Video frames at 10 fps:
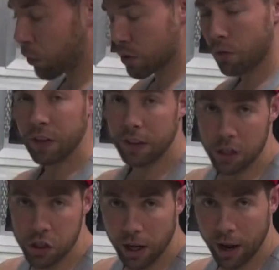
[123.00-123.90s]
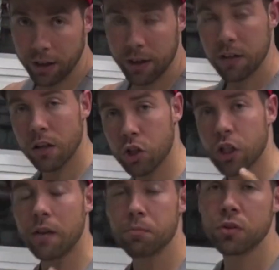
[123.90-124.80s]
kurz auf die Technik eingehen.
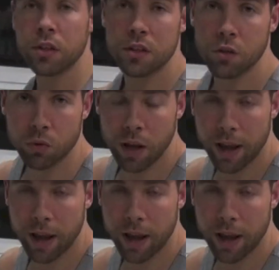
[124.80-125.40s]
Standposition